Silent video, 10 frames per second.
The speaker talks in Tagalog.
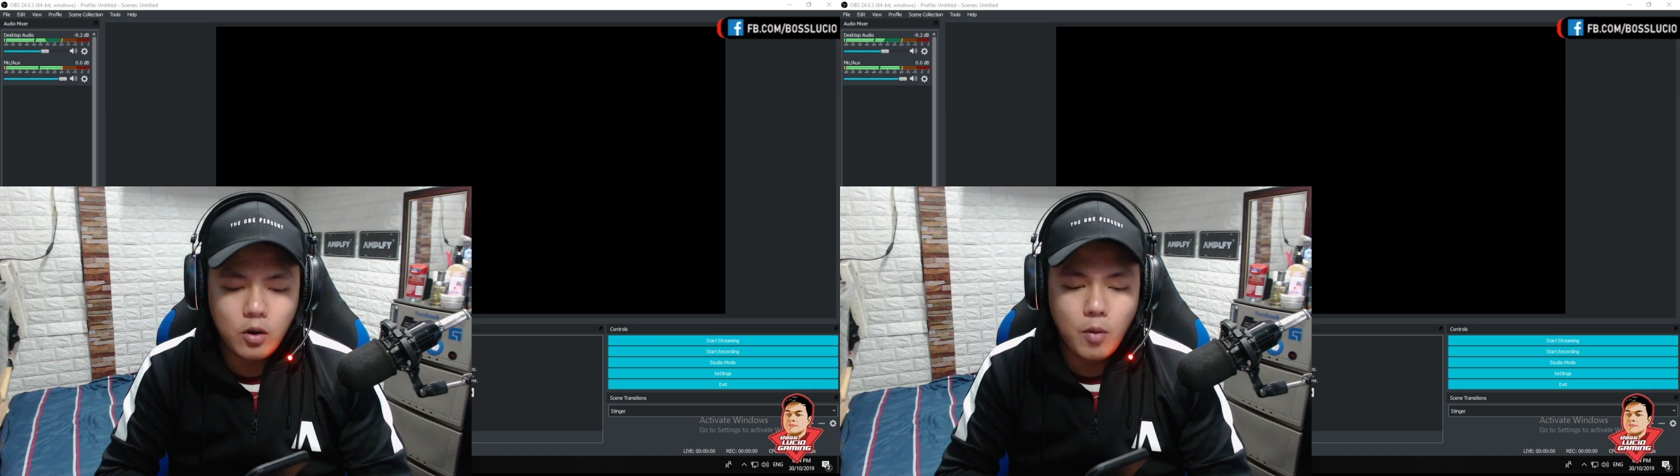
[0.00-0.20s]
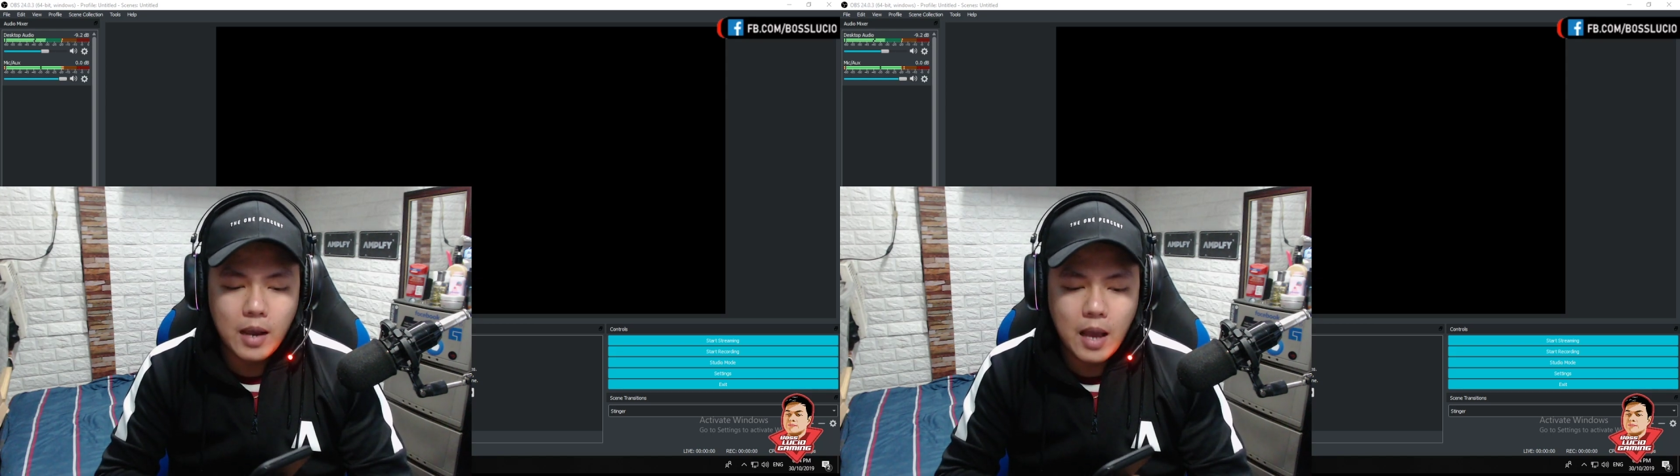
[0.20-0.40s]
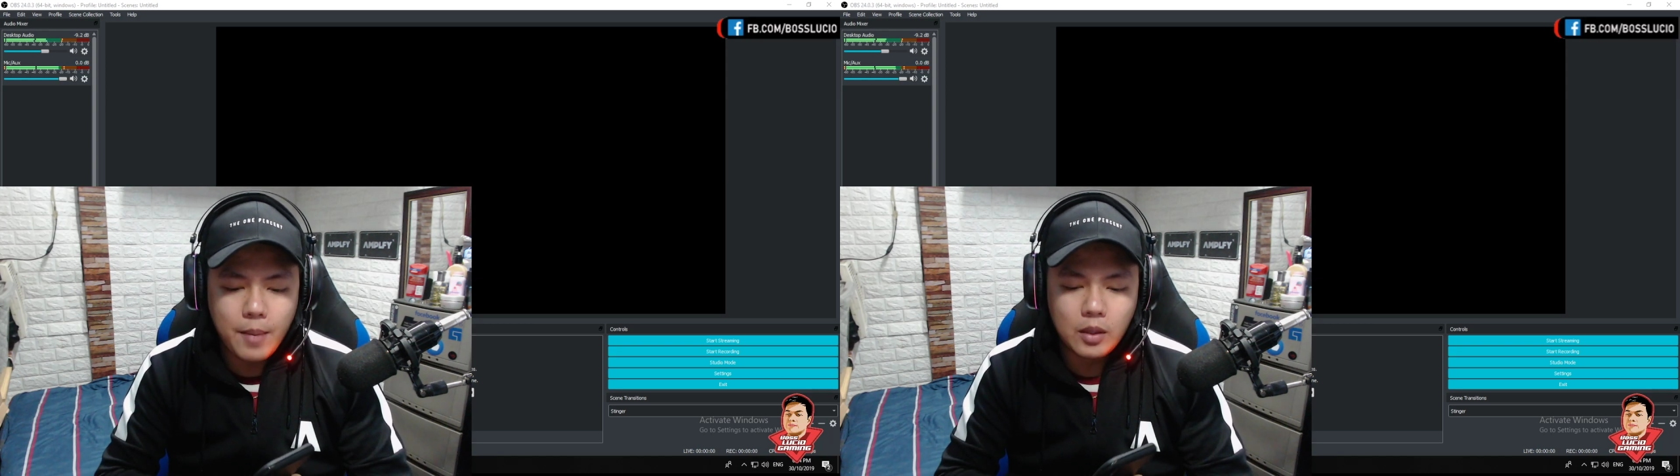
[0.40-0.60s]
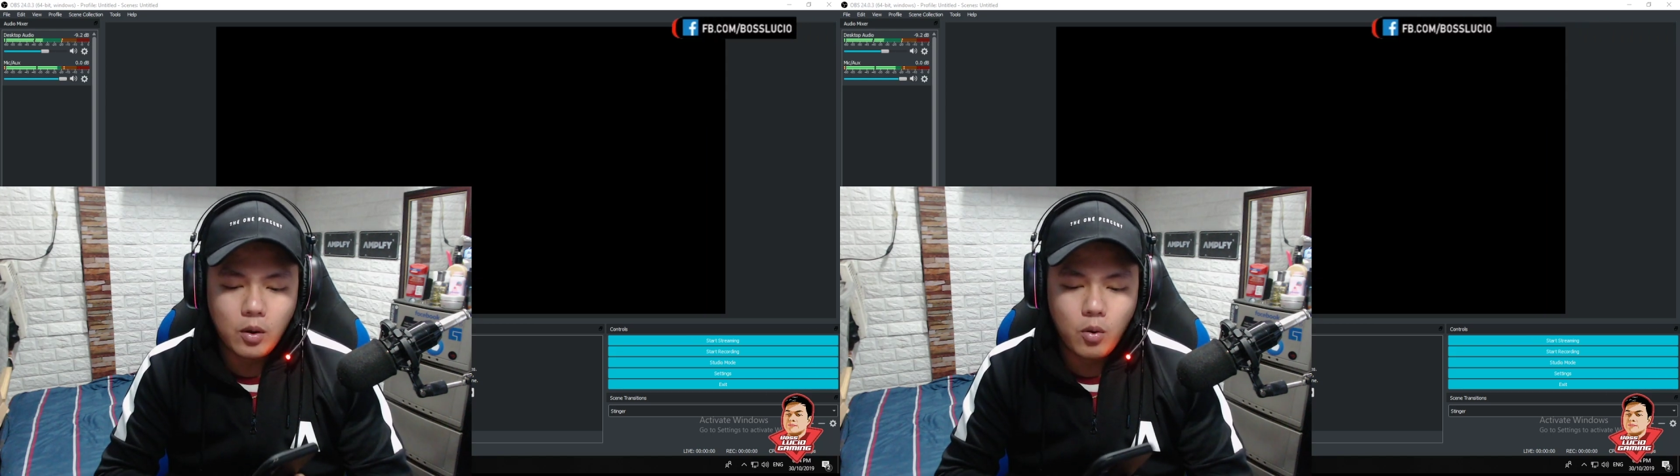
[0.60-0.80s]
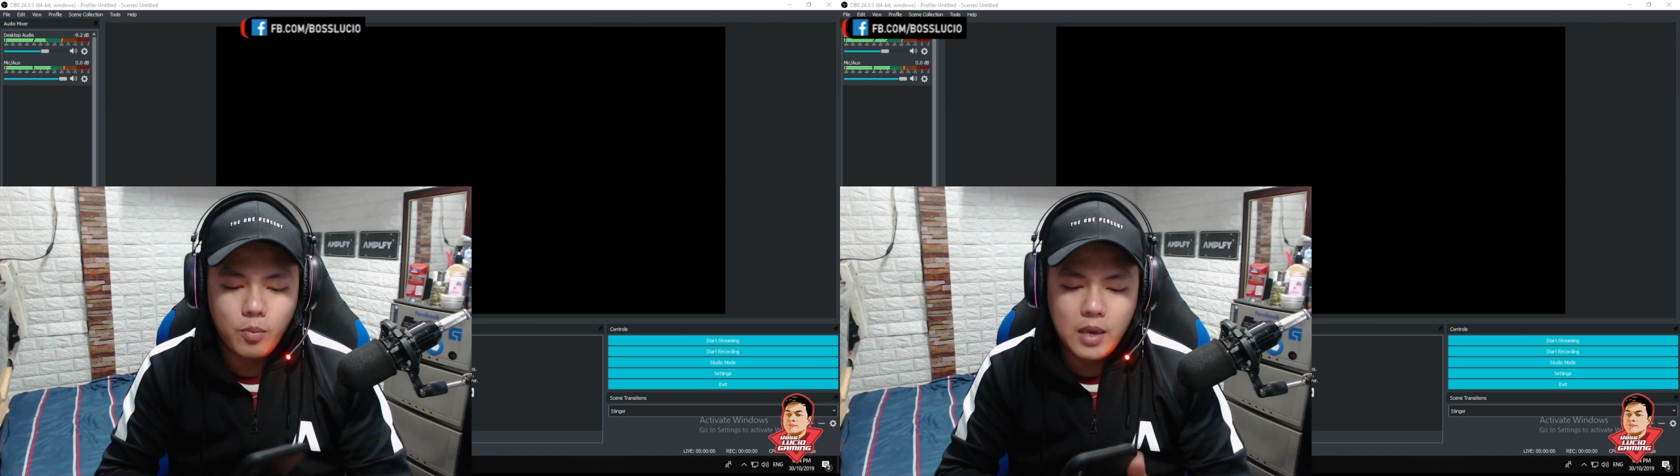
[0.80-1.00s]
Gumagamit ng
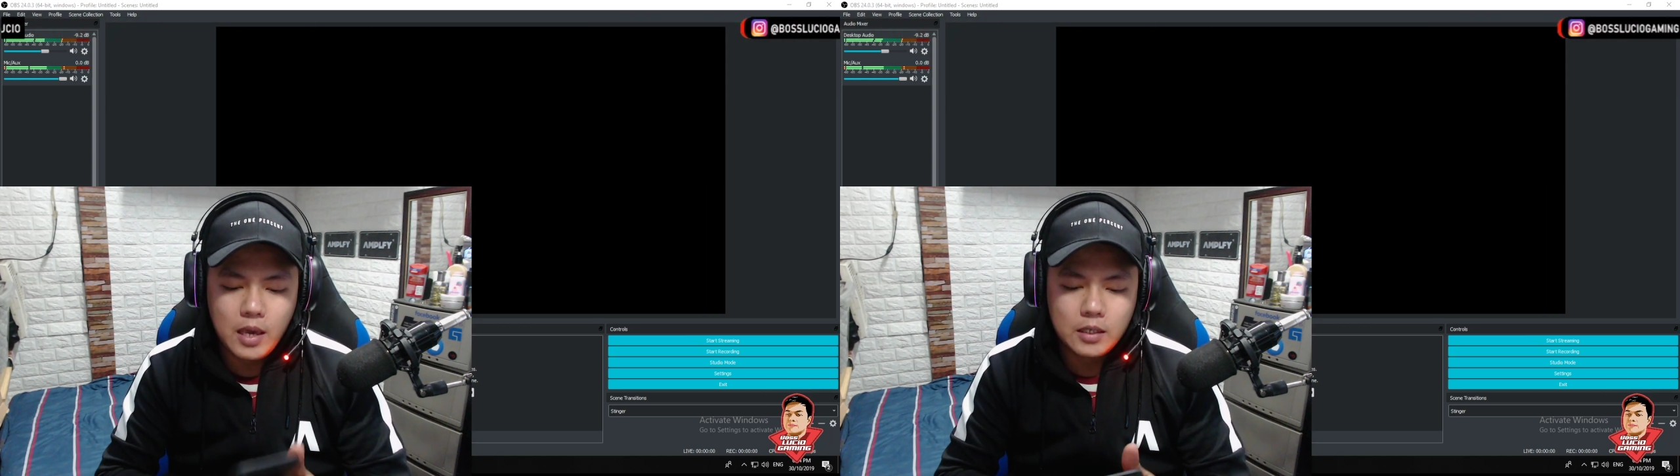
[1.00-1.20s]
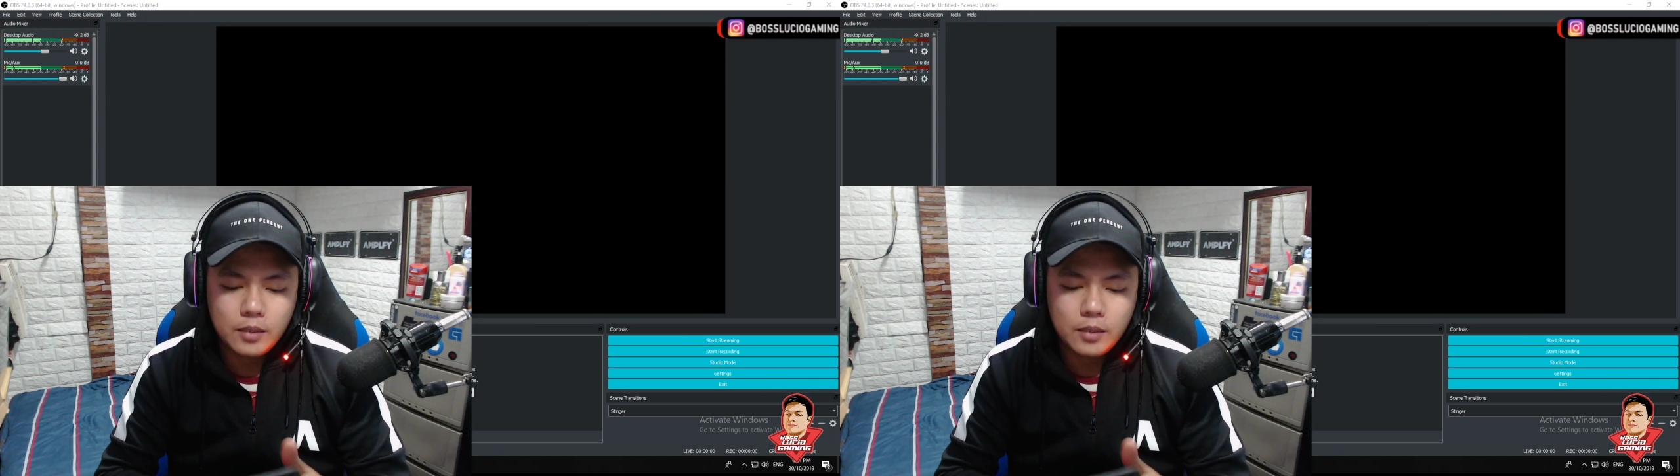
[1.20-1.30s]
OBS.